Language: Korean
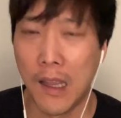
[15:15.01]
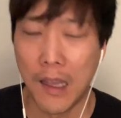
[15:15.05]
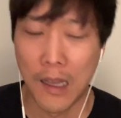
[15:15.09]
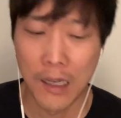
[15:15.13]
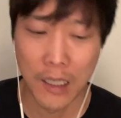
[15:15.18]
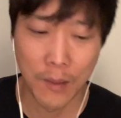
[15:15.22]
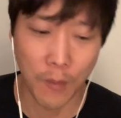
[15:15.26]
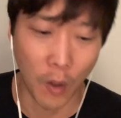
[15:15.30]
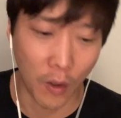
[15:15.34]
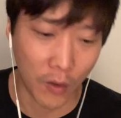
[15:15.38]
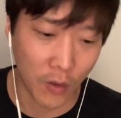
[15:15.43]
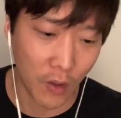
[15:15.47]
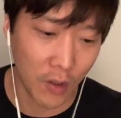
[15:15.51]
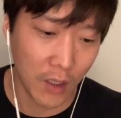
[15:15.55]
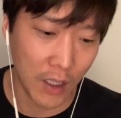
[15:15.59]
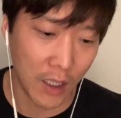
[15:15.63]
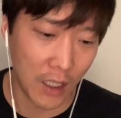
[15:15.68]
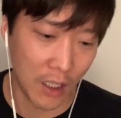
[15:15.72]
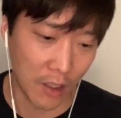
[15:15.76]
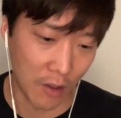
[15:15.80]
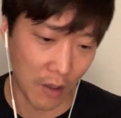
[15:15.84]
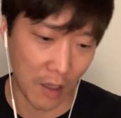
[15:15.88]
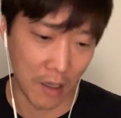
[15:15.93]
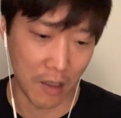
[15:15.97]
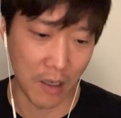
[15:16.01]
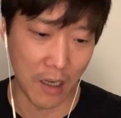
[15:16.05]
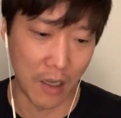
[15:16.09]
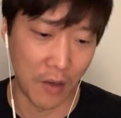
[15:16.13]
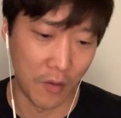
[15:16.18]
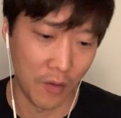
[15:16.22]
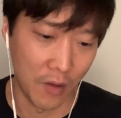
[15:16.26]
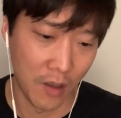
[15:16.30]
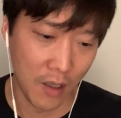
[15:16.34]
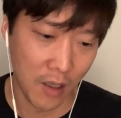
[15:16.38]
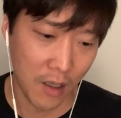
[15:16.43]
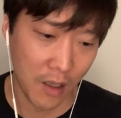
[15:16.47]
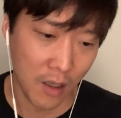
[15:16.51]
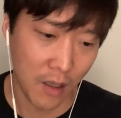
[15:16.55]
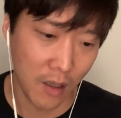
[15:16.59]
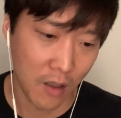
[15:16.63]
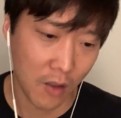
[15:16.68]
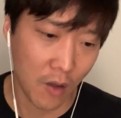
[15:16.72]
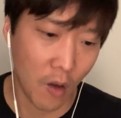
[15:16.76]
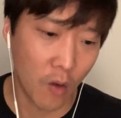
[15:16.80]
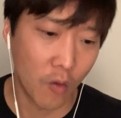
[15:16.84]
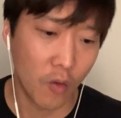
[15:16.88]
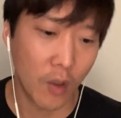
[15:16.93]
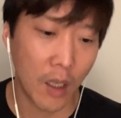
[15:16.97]
그럼 어떤 일이 일어날까요?
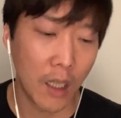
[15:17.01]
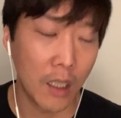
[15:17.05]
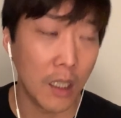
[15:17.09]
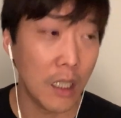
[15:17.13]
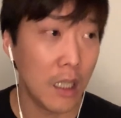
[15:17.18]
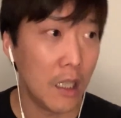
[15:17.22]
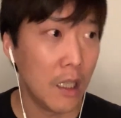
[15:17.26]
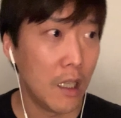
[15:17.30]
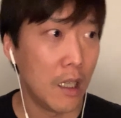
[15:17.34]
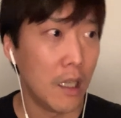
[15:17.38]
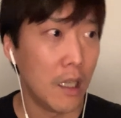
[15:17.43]
결국에는